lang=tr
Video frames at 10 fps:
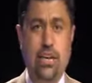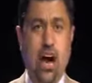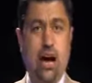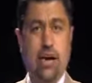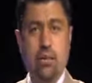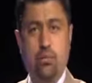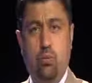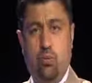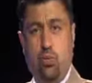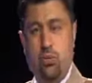Kahin
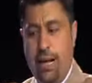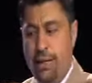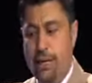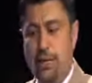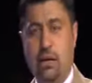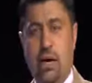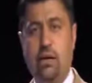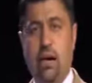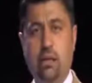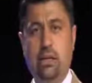bu sunulan
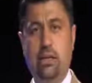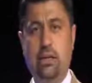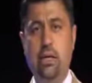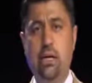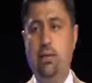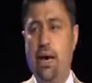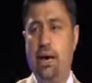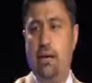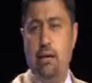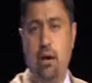kanı alırdı
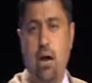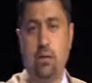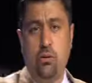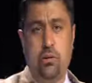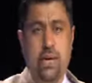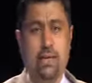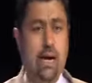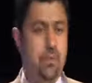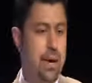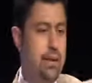ve halkın üzerine
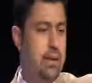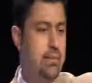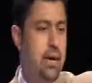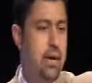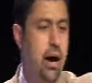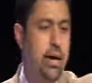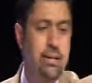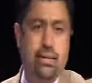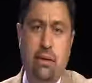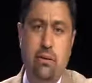serper ve
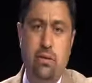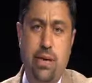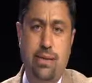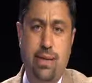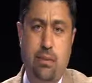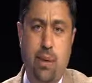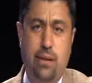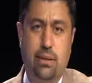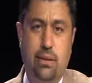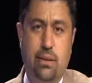ahit sandığının üzerine
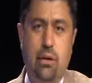serperdi.